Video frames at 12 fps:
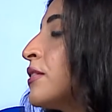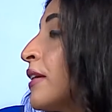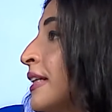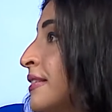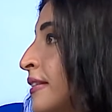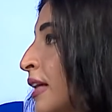sont
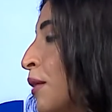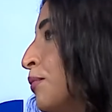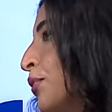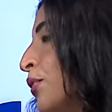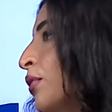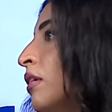restées un
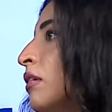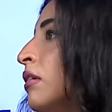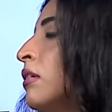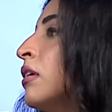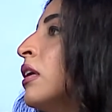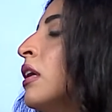peu
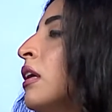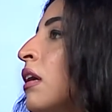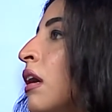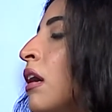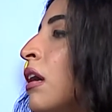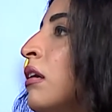euh,
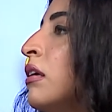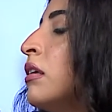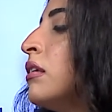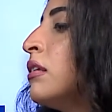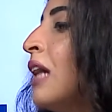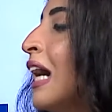euh,
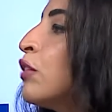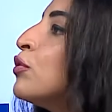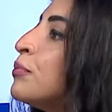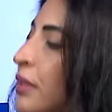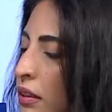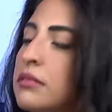à
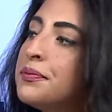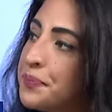l'ombre.